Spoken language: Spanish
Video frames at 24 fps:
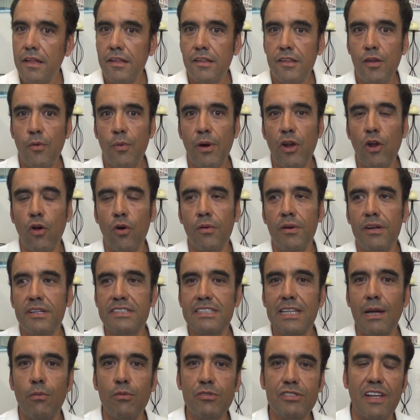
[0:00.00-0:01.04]
Sí, bueno,
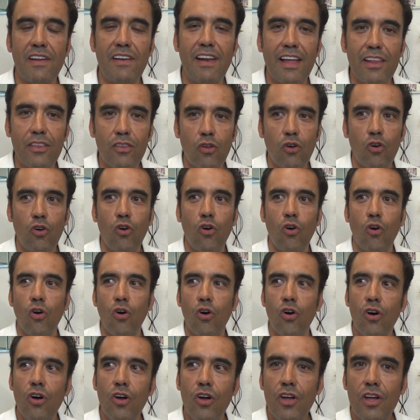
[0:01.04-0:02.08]
estamos
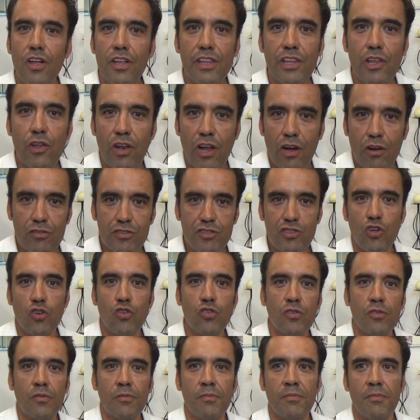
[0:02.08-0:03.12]
hablando de una cuestión
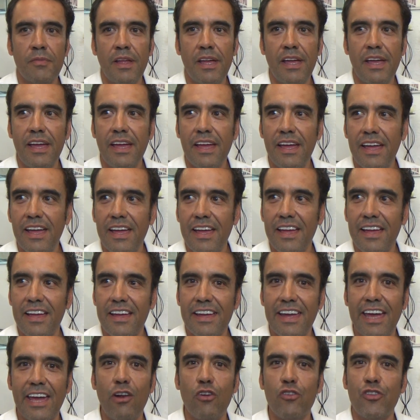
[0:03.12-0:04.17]

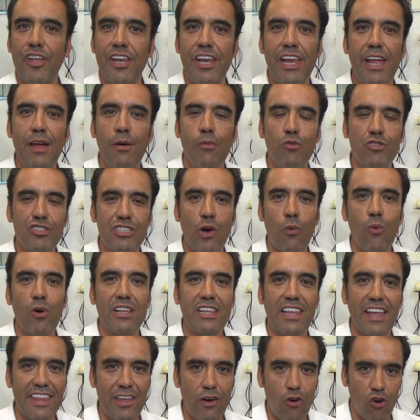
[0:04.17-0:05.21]
que no tiene mucha
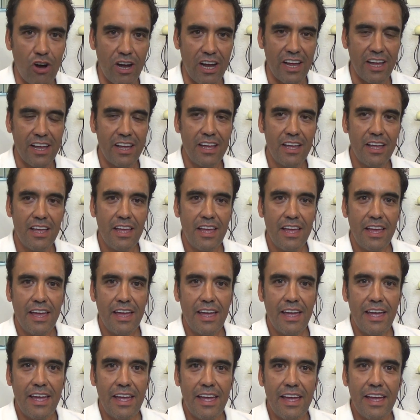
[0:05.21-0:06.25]
vuelta de hoja.
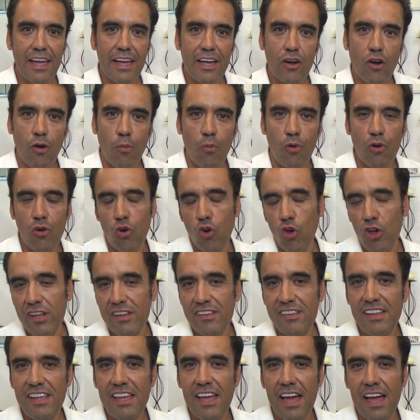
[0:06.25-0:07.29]
Eh, como lo
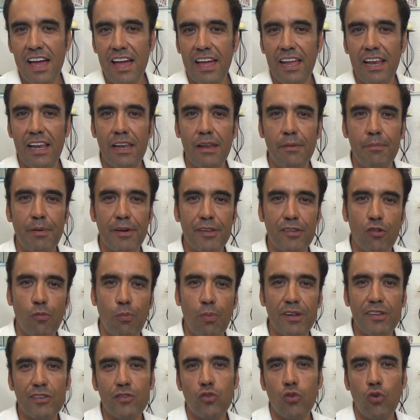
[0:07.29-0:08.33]
decía, el
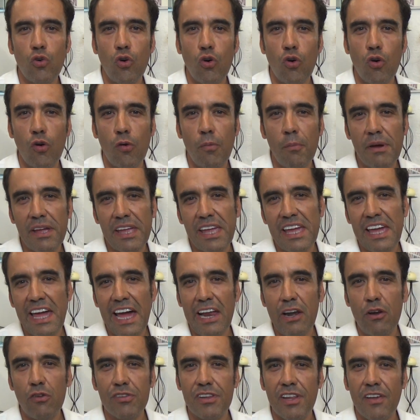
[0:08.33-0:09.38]
presupuesto
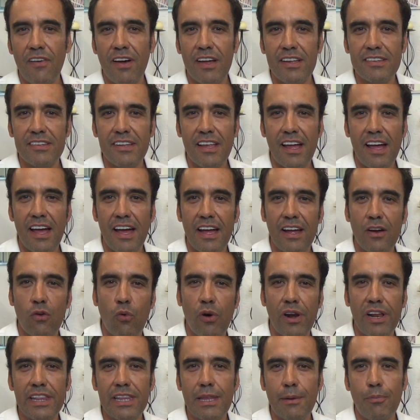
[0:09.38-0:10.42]
mexicano se basa en
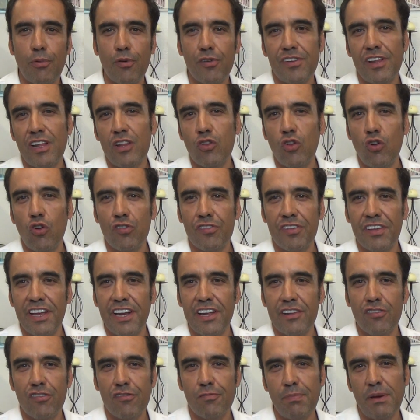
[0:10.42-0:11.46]
40% en los
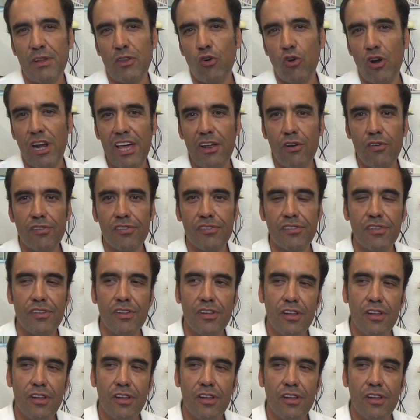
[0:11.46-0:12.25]
ingresos petroleros.